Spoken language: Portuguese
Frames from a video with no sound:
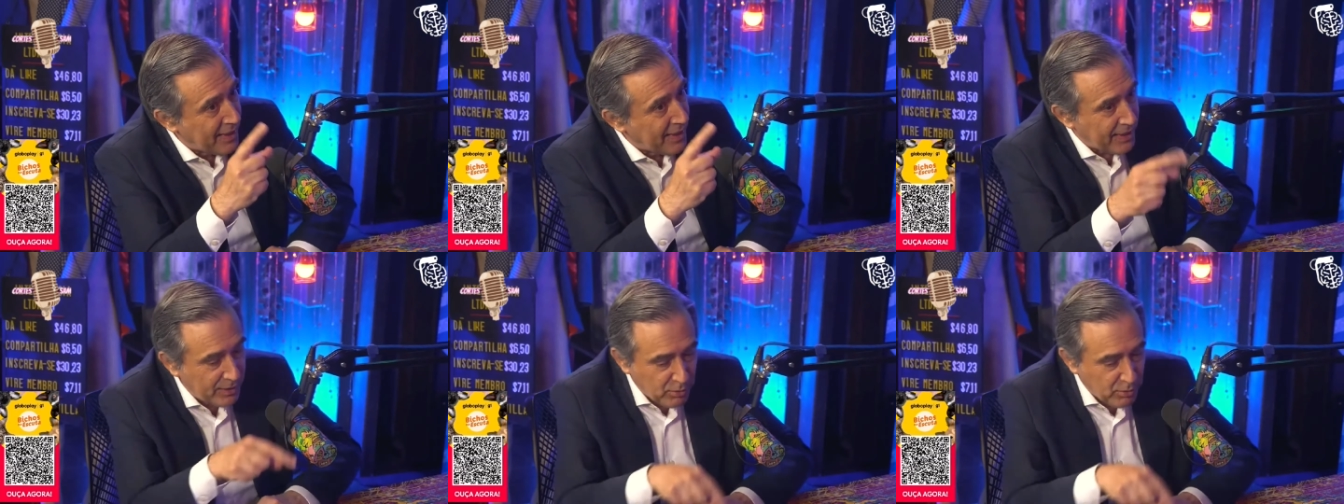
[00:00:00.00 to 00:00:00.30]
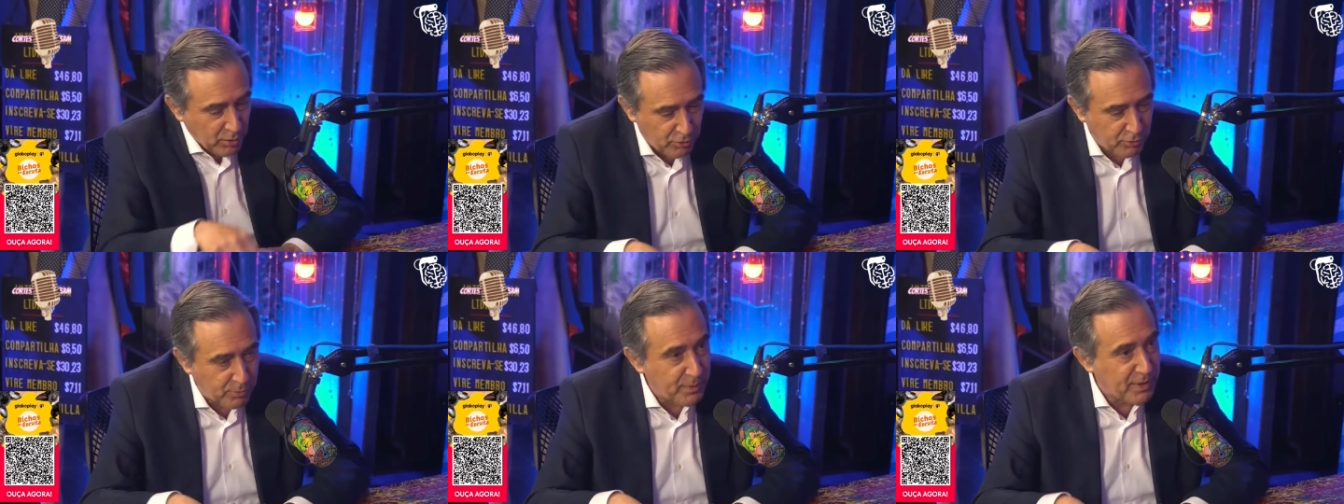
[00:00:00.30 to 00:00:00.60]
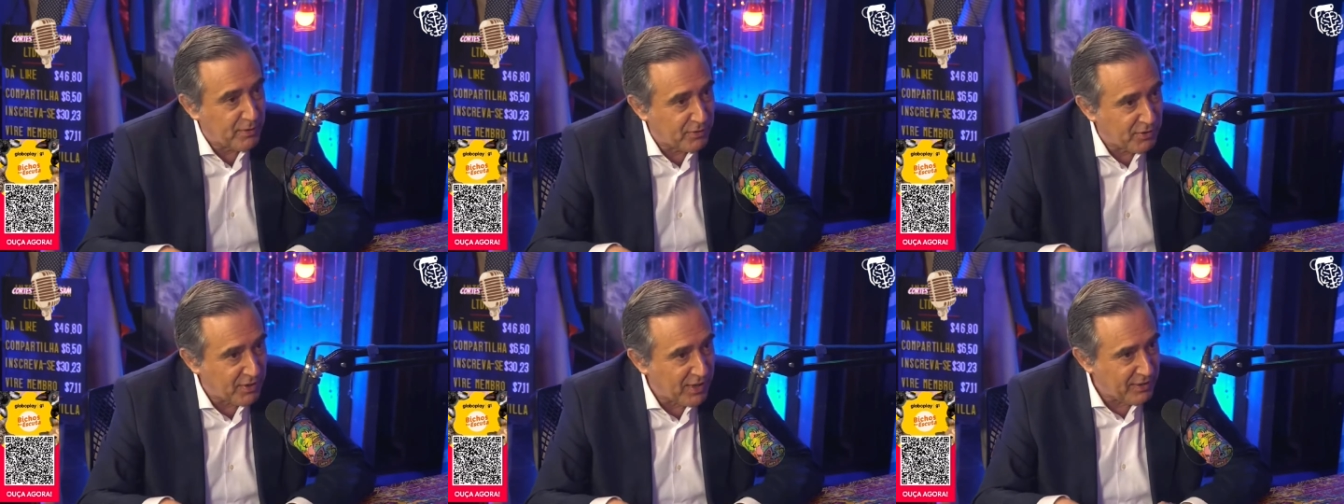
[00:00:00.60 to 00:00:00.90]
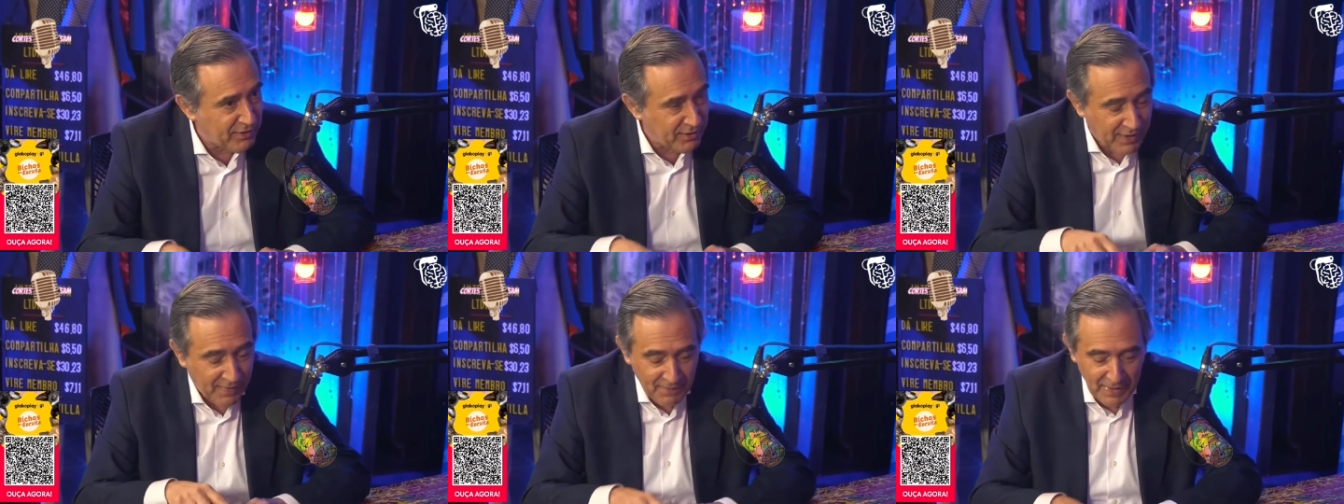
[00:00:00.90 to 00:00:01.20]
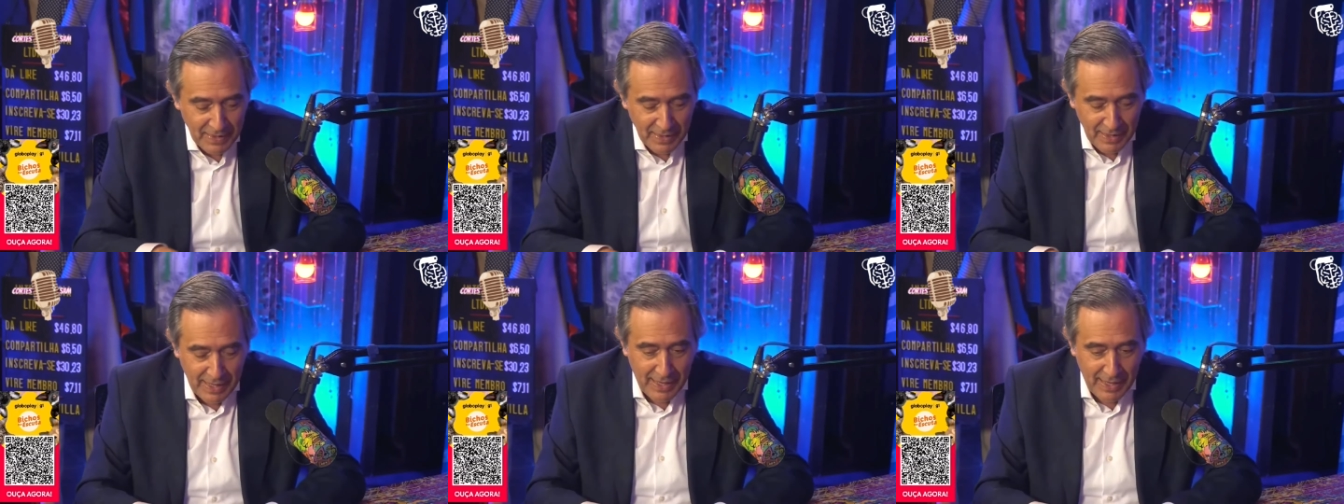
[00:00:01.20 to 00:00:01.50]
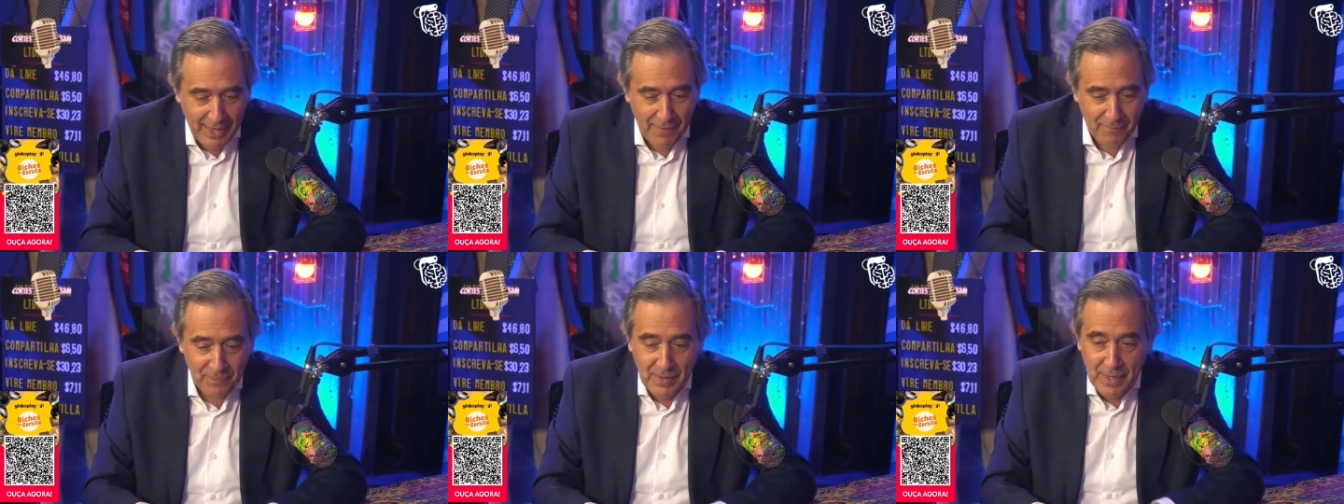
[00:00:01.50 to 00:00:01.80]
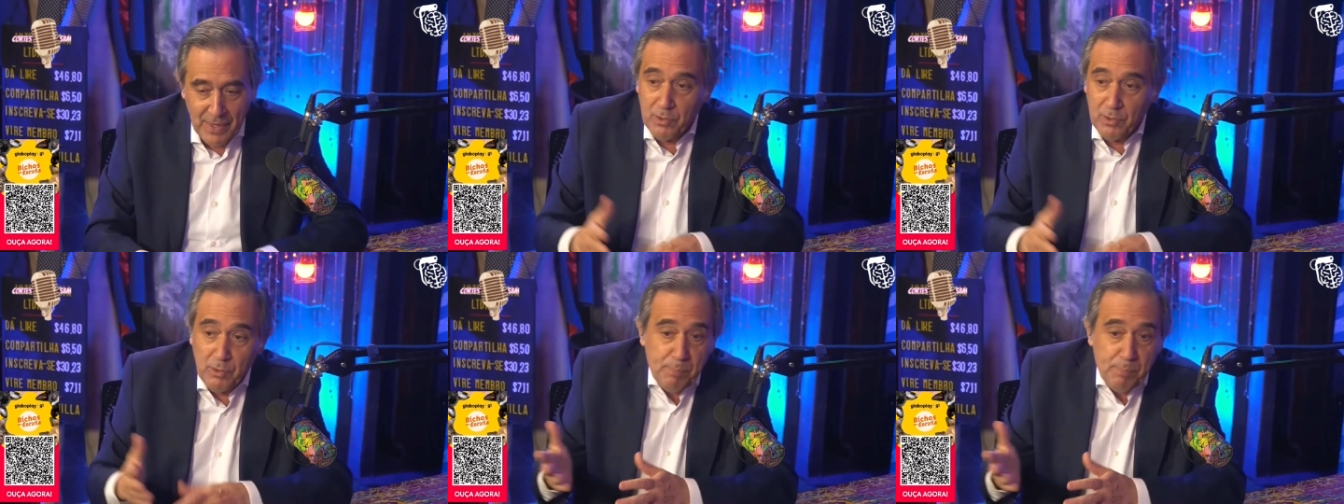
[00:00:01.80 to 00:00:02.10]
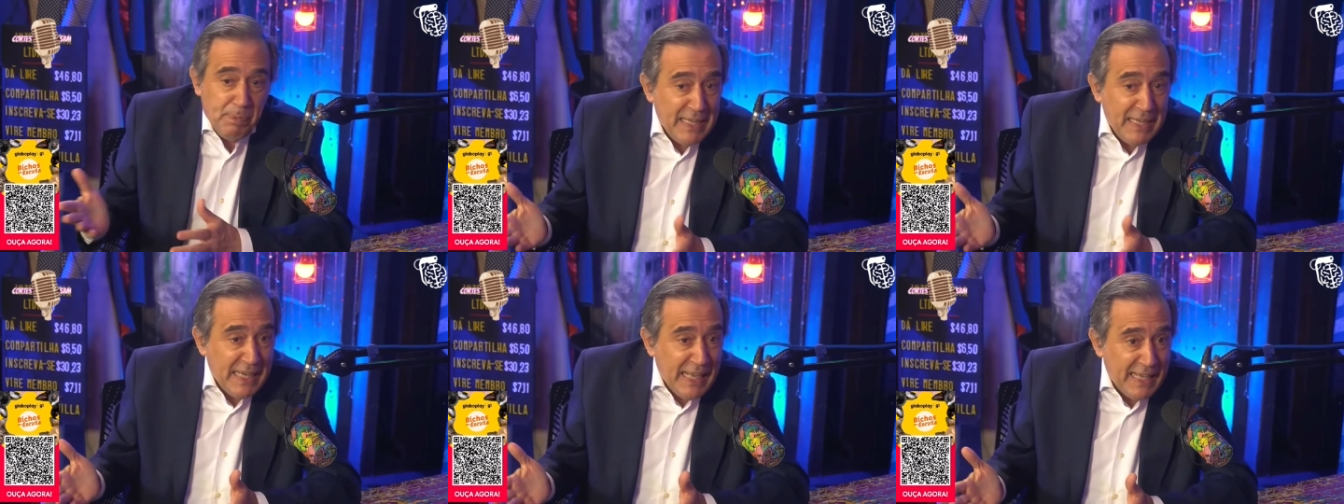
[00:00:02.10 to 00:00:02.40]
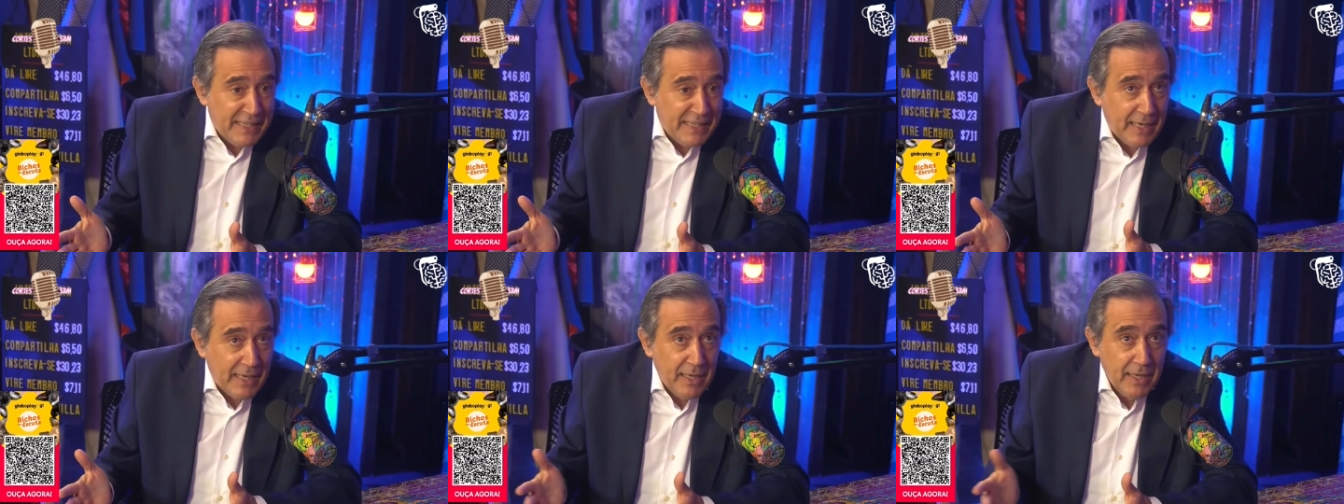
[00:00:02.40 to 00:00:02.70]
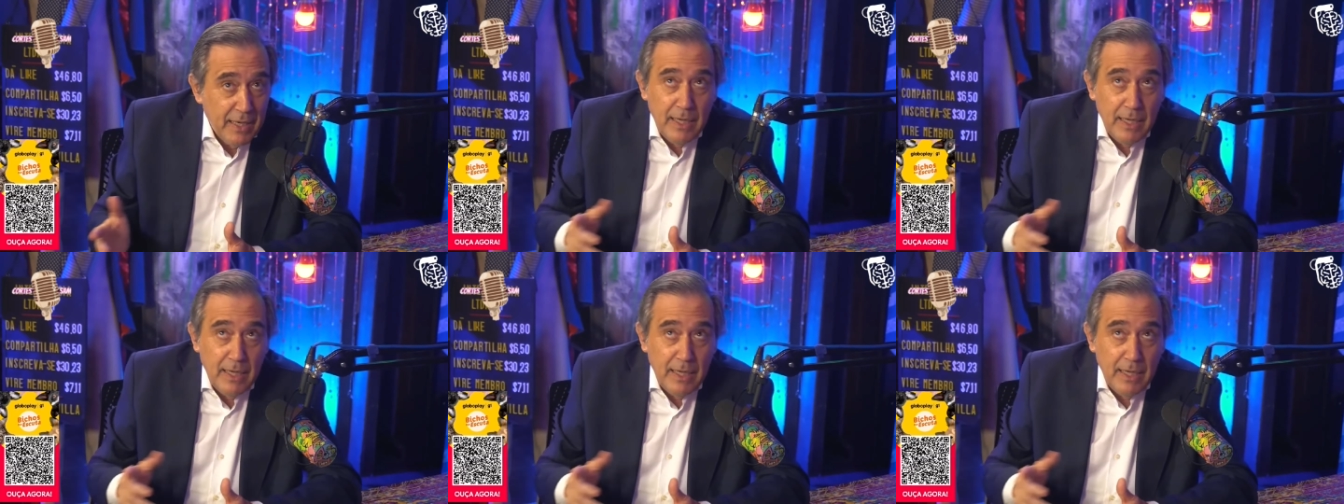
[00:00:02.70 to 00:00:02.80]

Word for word: Em é. 2006, é, para nada.